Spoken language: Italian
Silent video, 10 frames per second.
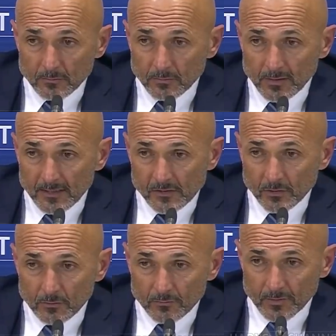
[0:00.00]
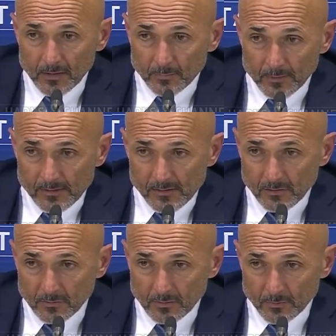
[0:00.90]
non, le soffre le
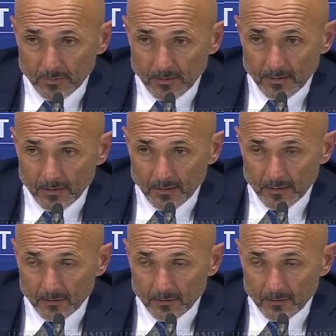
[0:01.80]
pressioni perché